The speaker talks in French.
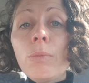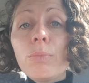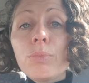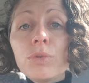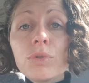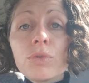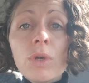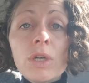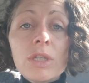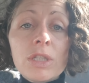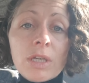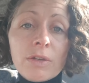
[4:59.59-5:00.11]

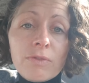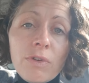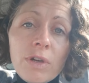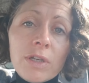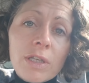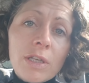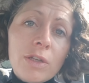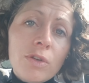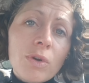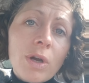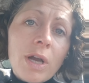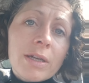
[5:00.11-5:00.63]
puisque à chaque fois
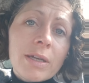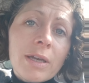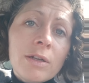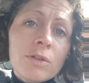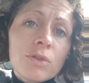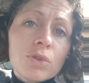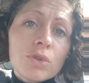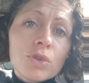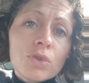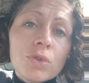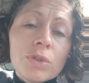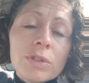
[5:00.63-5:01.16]
qu'il y aura
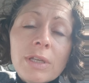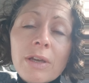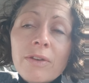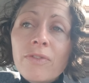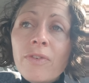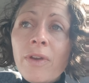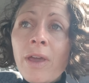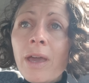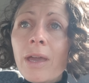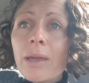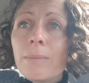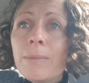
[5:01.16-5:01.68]
quelque chose à
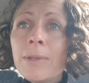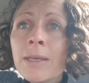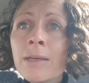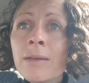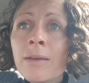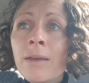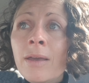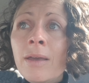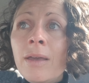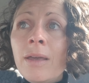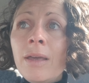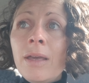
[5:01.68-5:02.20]
faire, eh bien,
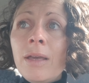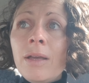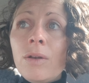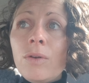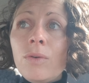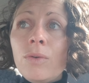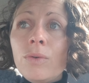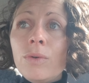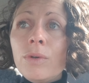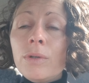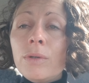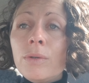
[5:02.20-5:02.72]

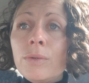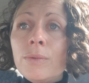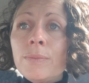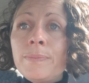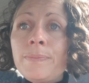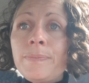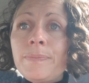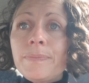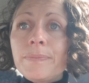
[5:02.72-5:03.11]
le,